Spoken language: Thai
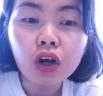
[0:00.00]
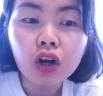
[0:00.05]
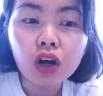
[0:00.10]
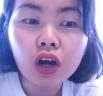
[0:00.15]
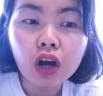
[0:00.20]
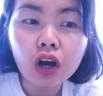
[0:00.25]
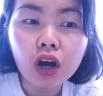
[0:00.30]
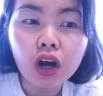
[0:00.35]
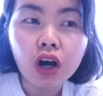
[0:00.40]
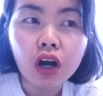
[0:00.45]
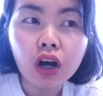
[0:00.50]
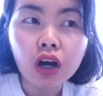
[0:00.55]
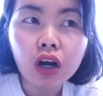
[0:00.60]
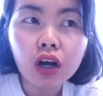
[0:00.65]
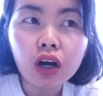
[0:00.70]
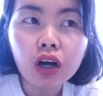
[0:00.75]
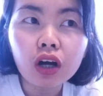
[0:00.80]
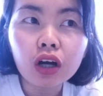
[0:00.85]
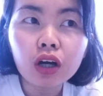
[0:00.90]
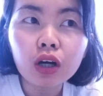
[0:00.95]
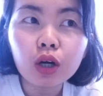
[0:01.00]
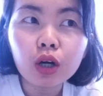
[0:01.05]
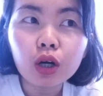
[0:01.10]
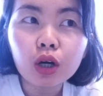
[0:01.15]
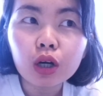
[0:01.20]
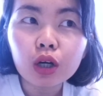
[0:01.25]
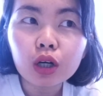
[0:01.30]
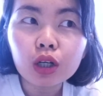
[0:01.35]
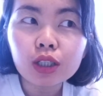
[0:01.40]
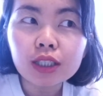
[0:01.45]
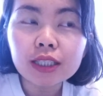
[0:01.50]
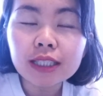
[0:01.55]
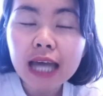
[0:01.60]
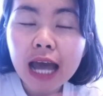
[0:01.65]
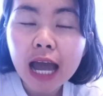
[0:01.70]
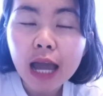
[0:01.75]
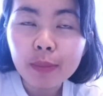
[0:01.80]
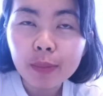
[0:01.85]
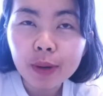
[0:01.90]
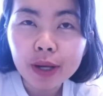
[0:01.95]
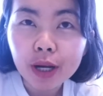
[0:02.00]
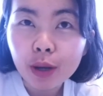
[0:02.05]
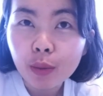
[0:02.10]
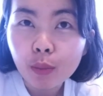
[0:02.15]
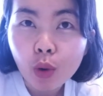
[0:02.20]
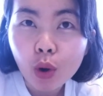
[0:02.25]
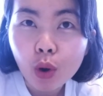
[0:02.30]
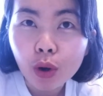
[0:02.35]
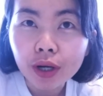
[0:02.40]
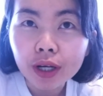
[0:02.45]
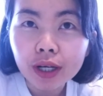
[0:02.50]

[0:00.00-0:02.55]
ก็จ่ายไปทั้งหมด